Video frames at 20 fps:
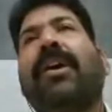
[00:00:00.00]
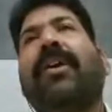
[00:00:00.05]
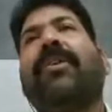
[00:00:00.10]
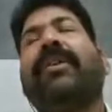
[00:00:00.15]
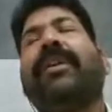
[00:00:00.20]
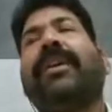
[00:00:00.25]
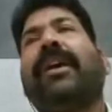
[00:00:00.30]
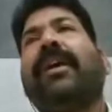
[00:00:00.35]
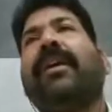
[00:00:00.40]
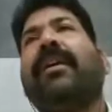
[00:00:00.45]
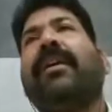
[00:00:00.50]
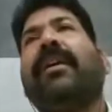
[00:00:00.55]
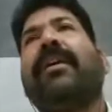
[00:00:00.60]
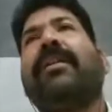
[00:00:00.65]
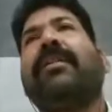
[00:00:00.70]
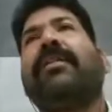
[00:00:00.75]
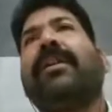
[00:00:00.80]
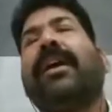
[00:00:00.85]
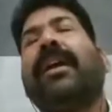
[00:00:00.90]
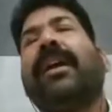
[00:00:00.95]
और यही
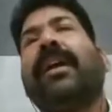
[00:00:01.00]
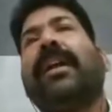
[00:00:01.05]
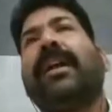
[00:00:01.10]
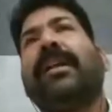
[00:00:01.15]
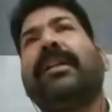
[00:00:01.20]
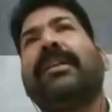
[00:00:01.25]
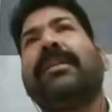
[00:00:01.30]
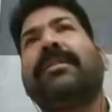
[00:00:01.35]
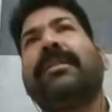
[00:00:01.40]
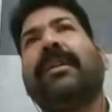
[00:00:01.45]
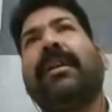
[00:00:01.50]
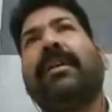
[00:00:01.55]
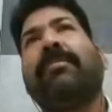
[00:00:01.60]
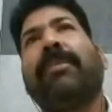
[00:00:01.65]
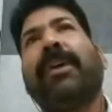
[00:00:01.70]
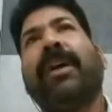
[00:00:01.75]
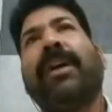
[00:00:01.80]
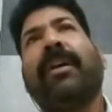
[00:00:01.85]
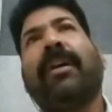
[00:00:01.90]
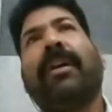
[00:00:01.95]
कारण था कि राजस्थान
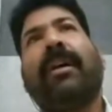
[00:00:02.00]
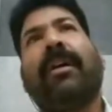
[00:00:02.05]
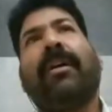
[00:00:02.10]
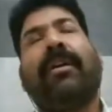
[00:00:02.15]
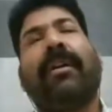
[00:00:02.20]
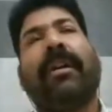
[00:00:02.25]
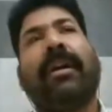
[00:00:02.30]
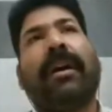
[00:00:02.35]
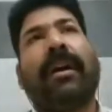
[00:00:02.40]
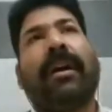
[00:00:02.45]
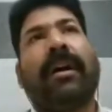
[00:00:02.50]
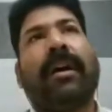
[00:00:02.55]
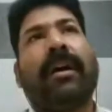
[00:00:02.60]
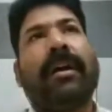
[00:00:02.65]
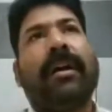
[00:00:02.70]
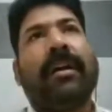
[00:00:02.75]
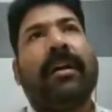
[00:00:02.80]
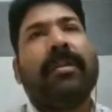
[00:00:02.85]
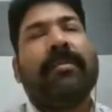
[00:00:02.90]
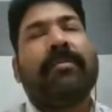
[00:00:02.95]
में और
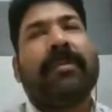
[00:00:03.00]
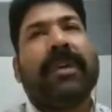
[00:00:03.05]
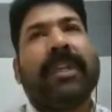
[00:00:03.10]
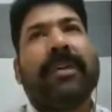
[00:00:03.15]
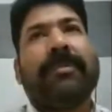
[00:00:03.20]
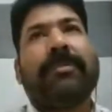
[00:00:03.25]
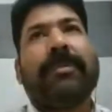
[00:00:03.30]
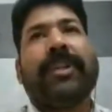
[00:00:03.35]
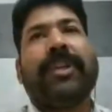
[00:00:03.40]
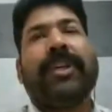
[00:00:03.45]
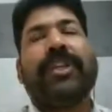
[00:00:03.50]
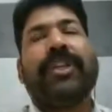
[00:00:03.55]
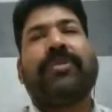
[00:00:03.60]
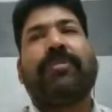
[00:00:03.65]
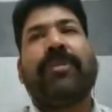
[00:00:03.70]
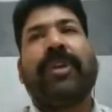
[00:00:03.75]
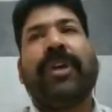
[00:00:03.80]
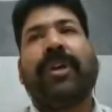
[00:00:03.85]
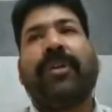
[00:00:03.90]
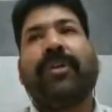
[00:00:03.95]
मध्य प्रदेश
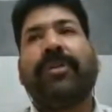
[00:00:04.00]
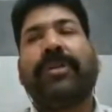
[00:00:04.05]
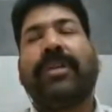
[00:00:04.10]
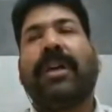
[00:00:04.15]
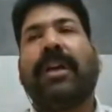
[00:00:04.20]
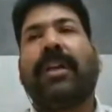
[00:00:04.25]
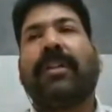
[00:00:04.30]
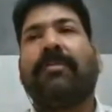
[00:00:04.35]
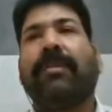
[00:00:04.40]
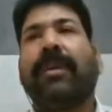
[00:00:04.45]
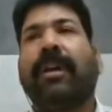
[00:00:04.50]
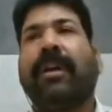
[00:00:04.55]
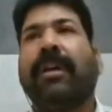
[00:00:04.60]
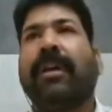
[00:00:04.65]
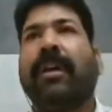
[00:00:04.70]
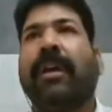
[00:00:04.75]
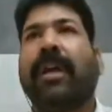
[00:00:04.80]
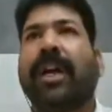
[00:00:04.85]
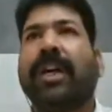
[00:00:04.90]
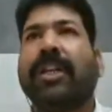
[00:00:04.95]
में गुजरात
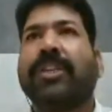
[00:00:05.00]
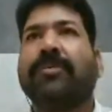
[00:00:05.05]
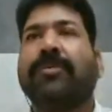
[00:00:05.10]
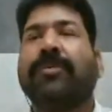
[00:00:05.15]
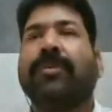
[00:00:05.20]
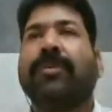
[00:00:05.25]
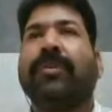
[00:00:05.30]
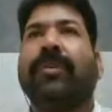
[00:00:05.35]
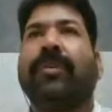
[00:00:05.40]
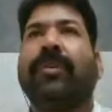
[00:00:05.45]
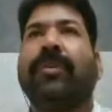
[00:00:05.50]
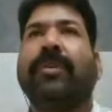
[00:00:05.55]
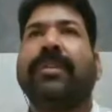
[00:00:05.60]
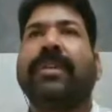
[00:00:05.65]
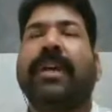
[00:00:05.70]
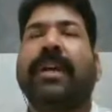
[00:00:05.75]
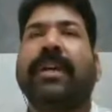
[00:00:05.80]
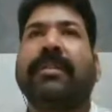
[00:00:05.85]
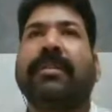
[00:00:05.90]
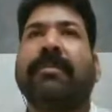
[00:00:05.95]
में राजपूत और
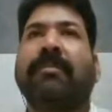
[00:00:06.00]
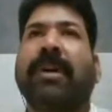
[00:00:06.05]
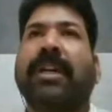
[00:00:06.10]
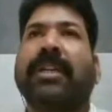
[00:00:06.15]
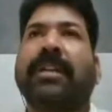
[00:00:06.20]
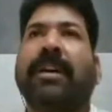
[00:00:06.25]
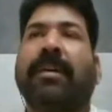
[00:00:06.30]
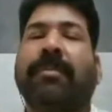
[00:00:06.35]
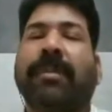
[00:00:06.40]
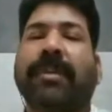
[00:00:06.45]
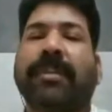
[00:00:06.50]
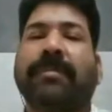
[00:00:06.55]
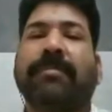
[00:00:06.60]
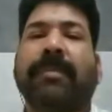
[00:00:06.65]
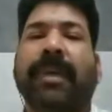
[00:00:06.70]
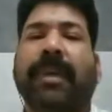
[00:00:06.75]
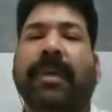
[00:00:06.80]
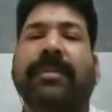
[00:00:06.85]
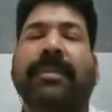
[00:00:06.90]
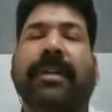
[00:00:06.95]
जाट समाज आपस
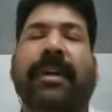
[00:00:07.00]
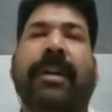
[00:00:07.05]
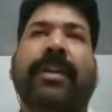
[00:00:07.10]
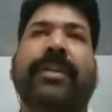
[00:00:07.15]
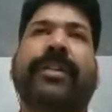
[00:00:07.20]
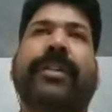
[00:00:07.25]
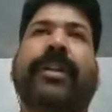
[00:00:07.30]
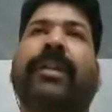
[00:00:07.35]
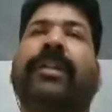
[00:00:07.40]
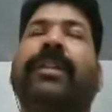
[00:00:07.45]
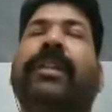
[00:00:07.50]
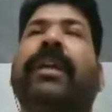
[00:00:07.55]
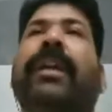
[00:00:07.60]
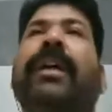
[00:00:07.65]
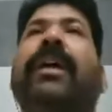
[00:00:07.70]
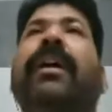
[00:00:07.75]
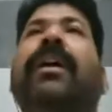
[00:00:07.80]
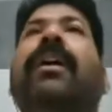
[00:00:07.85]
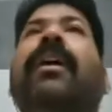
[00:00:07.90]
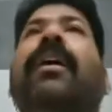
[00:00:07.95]
में संघर्ष करते
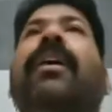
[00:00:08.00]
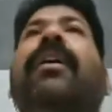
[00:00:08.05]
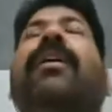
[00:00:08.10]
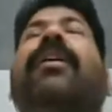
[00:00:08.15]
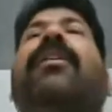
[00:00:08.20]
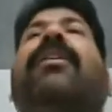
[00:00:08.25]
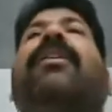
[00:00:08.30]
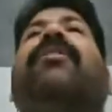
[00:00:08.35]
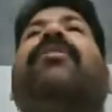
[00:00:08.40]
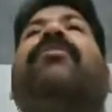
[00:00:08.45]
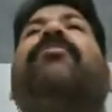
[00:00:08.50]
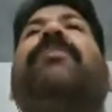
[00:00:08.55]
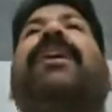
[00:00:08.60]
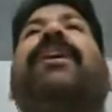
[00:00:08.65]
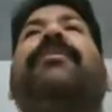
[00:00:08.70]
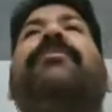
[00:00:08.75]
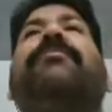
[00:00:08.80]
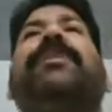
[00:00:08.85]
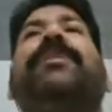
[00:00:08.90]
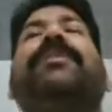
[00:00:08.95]
रहे और
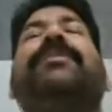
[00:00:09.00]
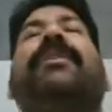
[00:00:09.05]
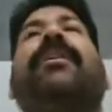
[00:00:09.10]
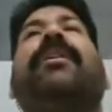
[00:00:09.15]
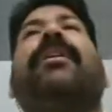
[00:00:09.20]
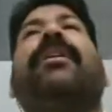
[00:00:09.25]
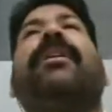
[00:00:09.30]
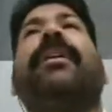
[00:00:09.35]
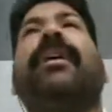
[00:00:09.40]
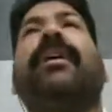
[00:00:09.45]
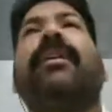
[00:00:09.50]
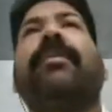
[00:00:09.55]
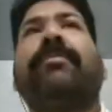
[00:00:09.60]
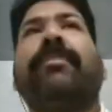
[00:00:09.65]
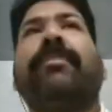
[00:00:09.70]
बाद में जाकर के